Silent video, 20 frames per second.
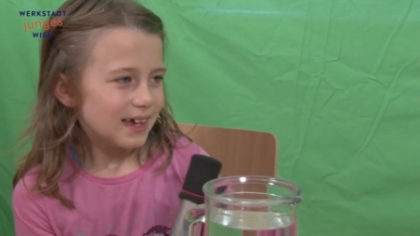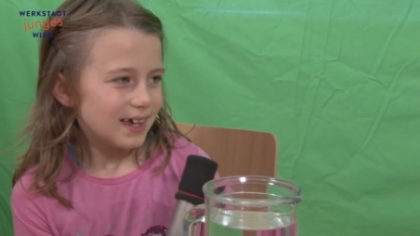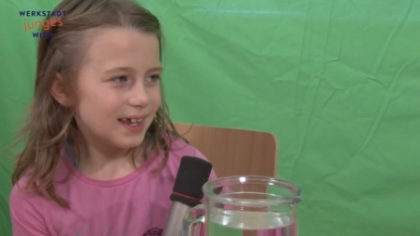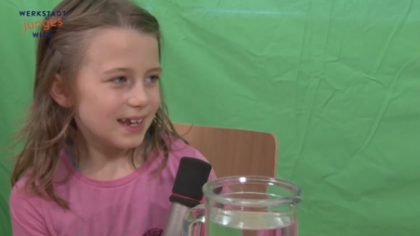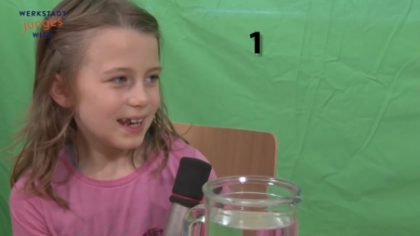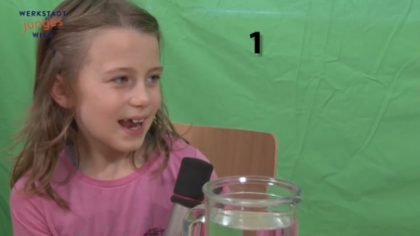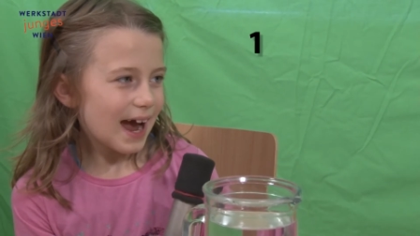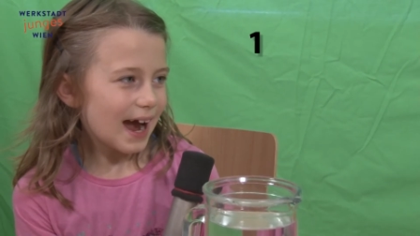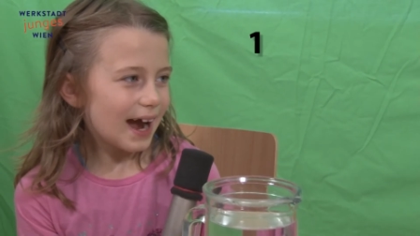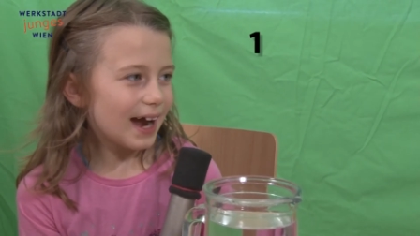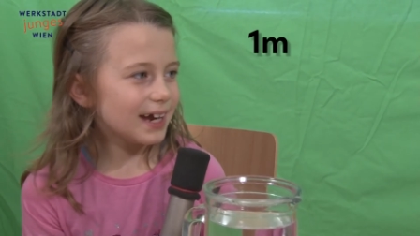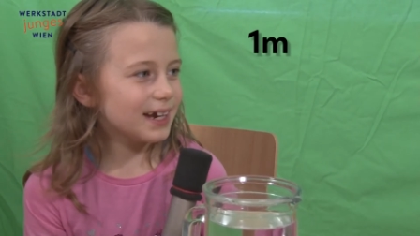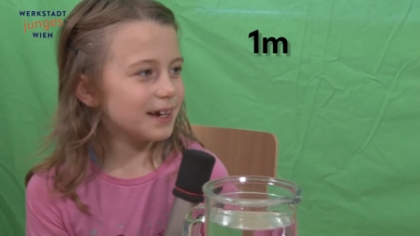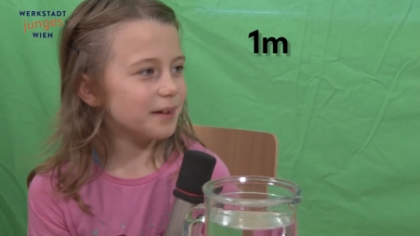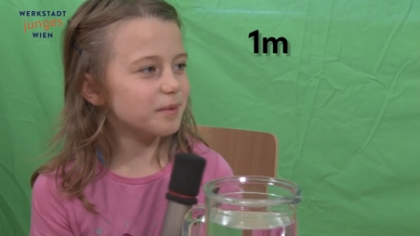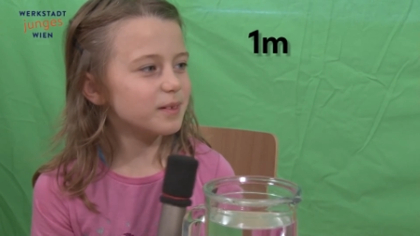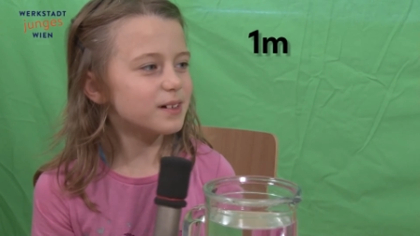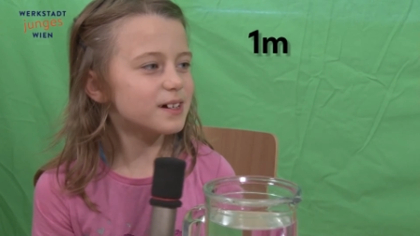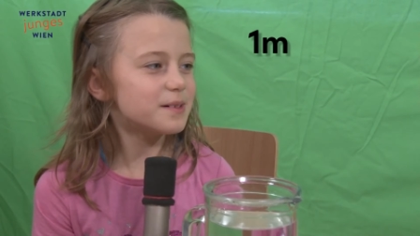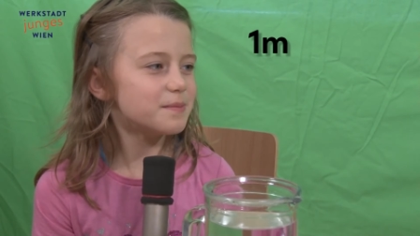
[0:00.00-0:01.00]
In
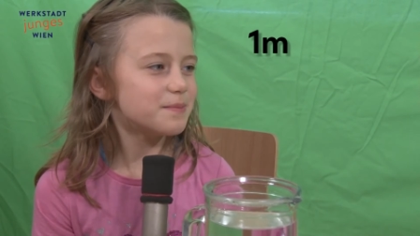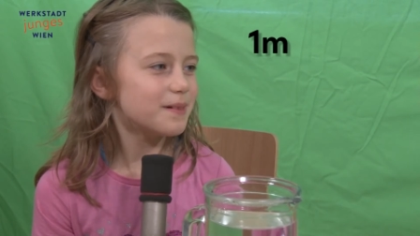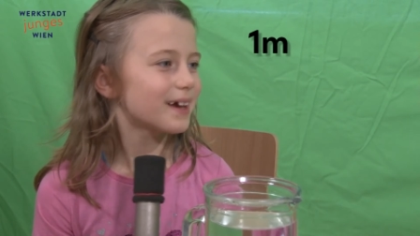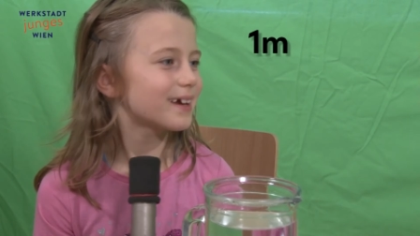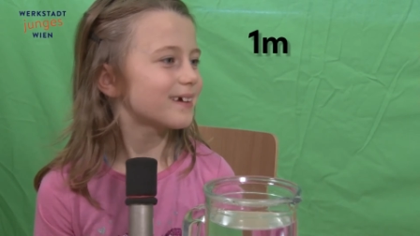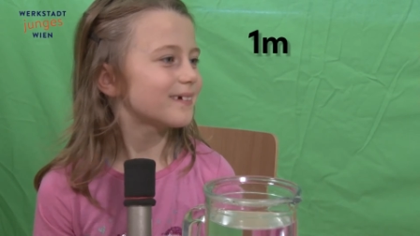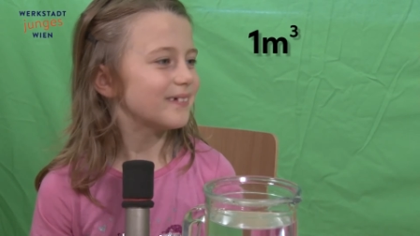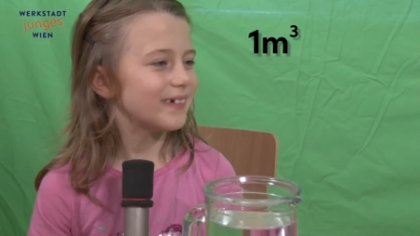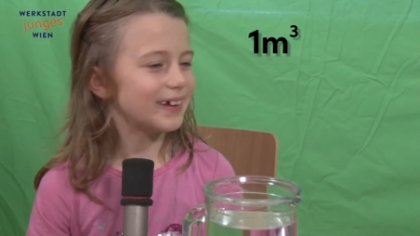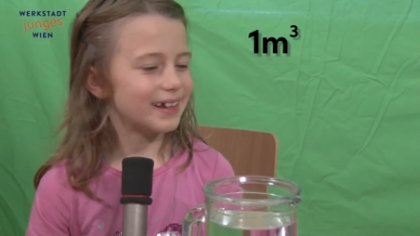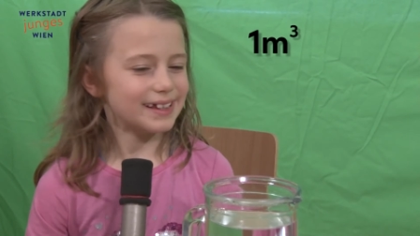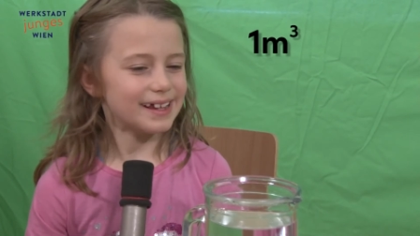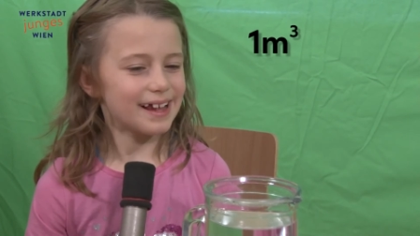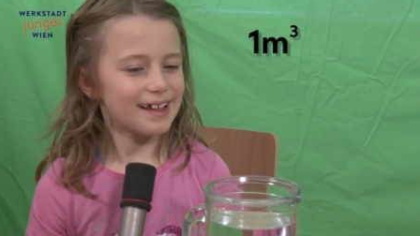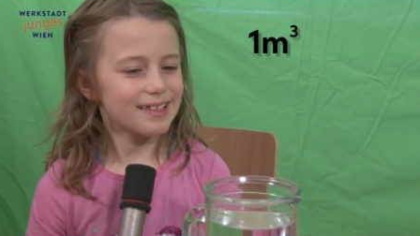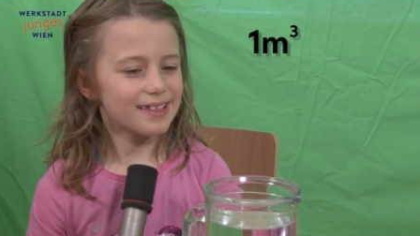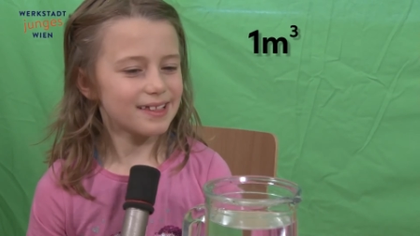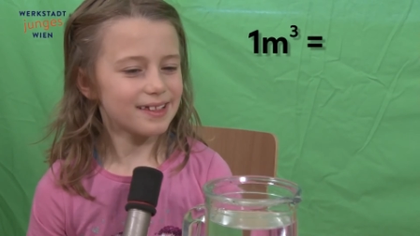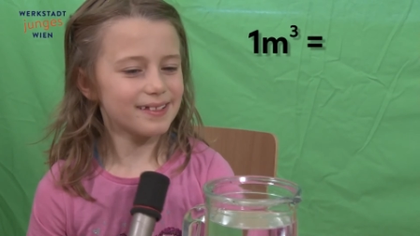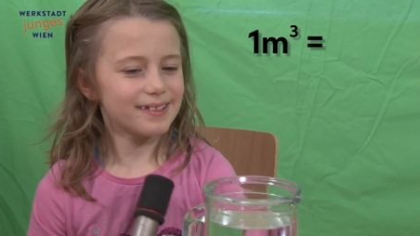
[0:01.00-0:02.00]
einem
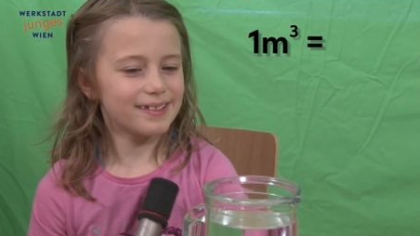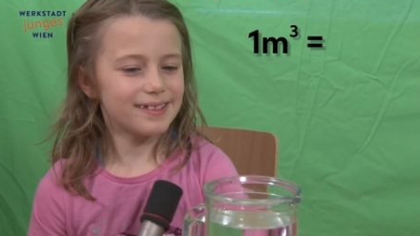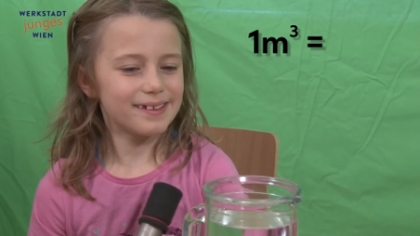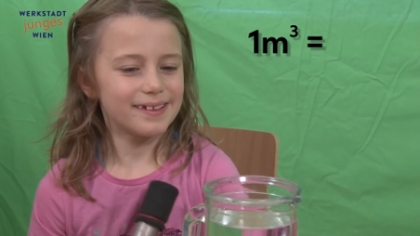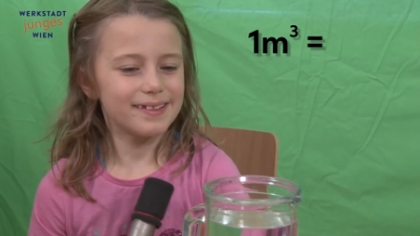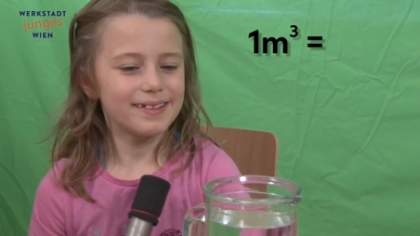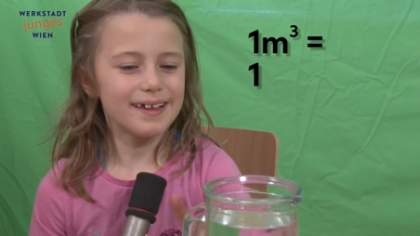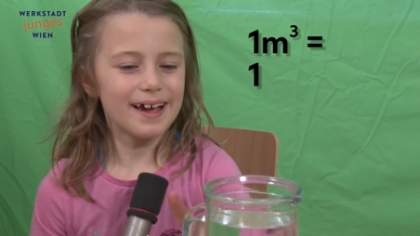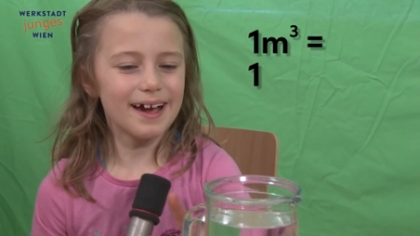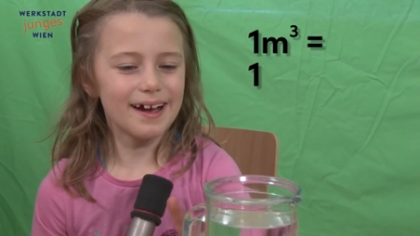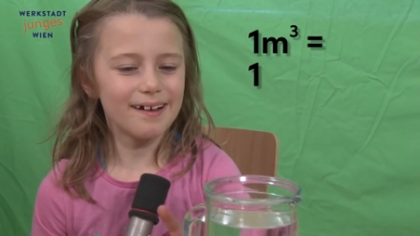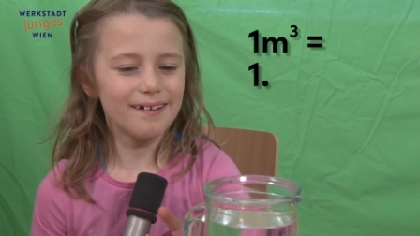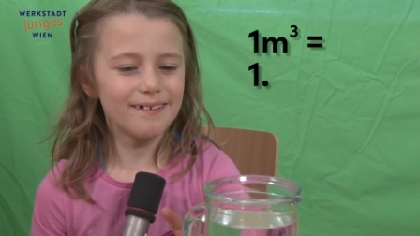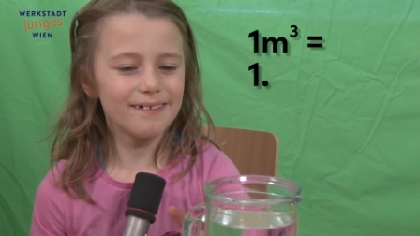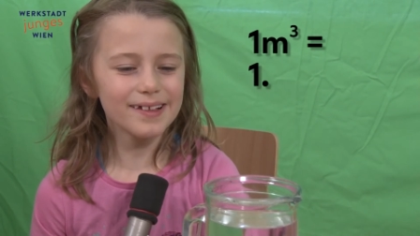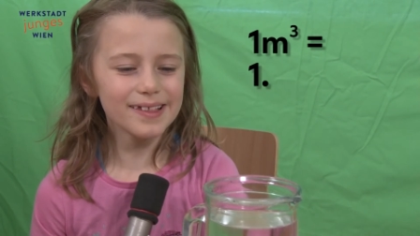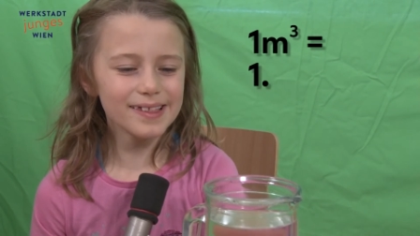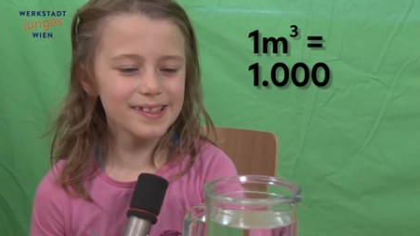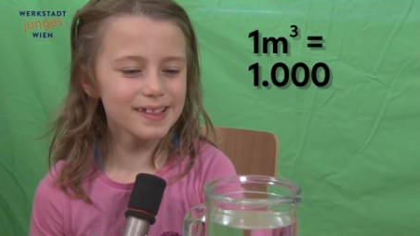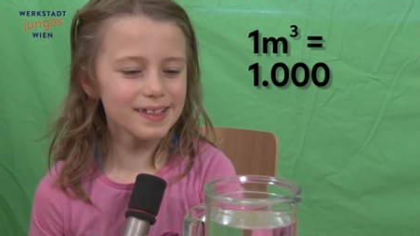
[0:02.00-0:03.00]
Kubikmeter sind 1000
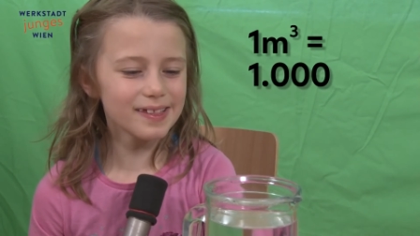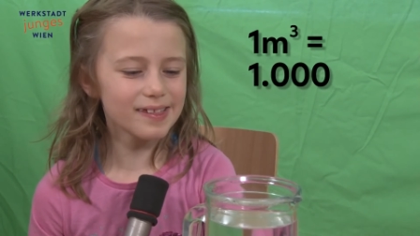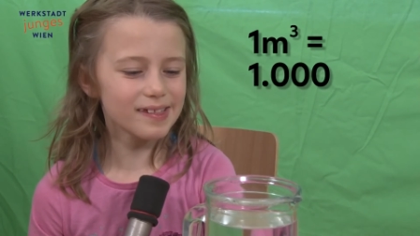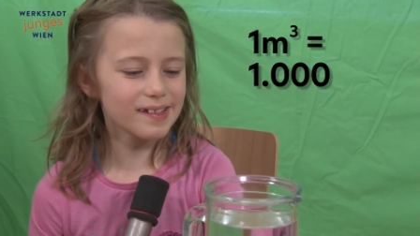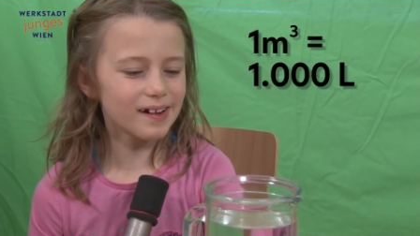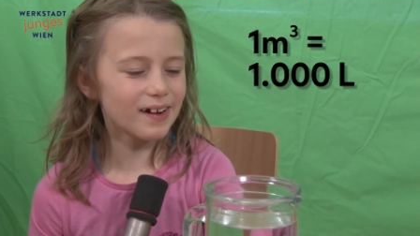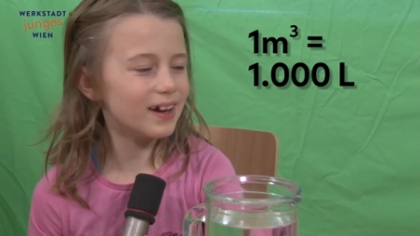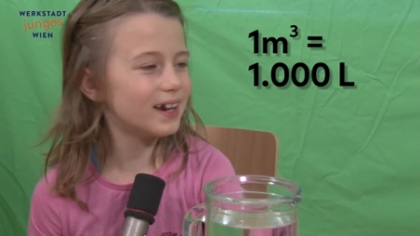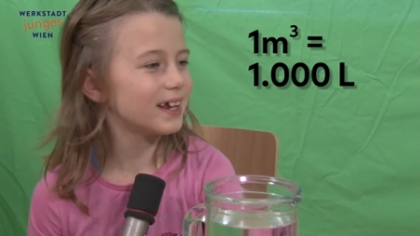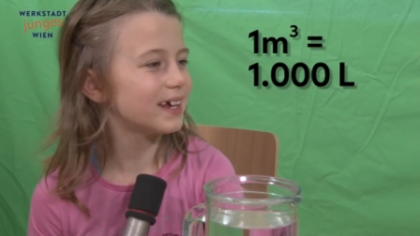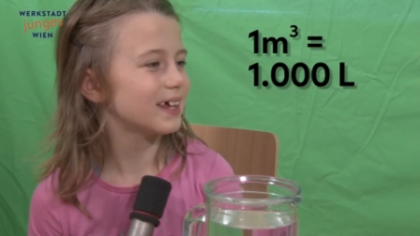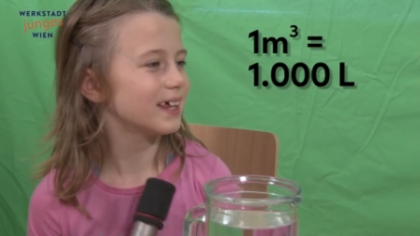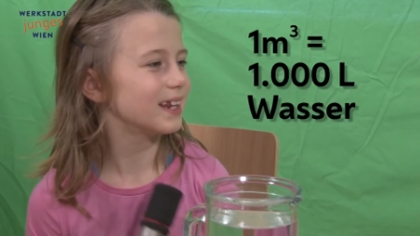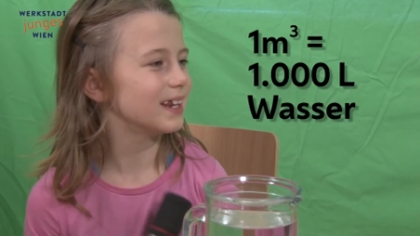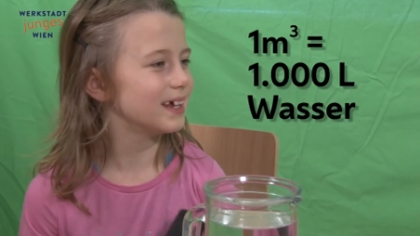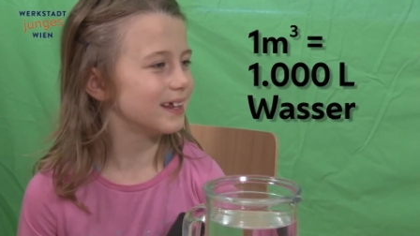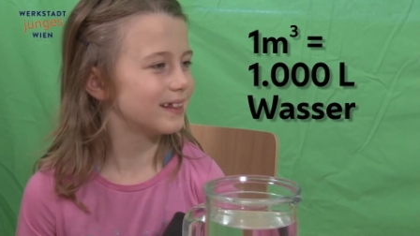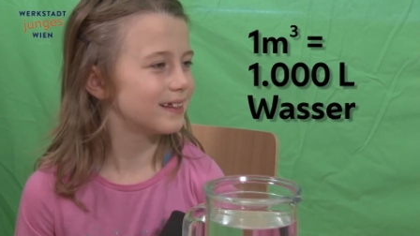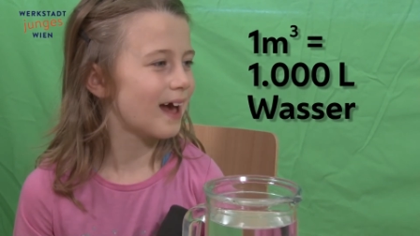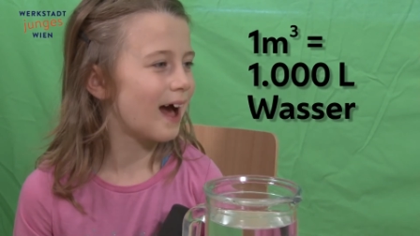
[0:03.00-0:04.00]
solche
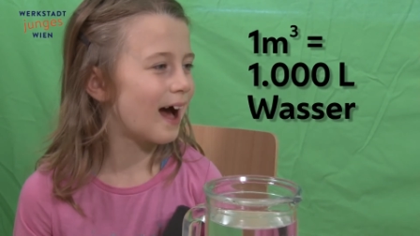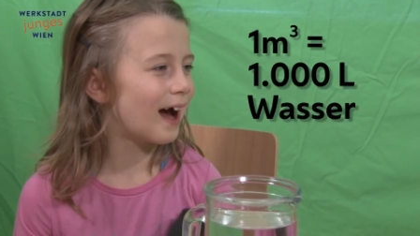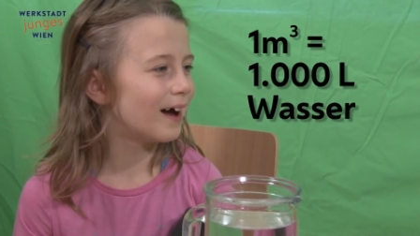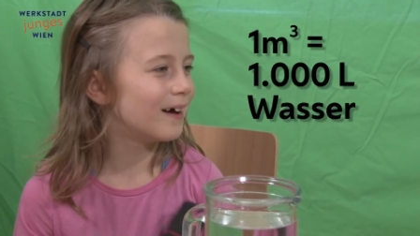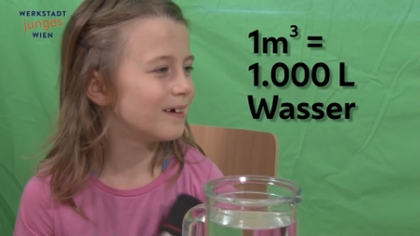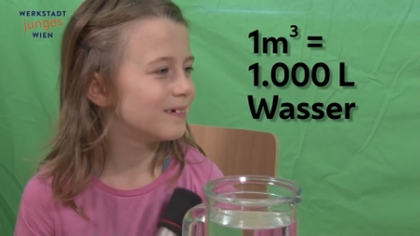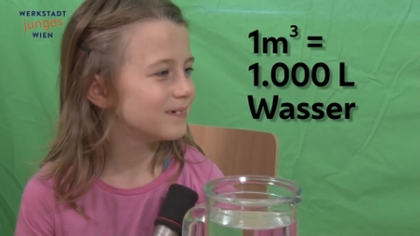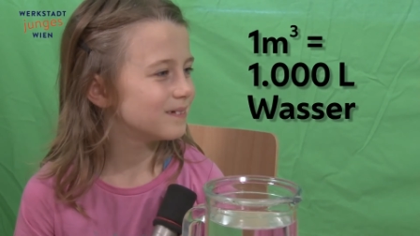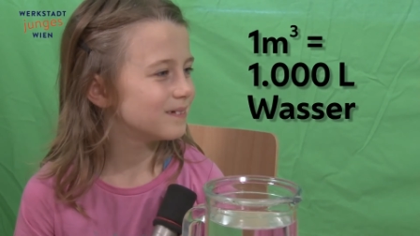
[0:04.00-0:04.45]
Liter.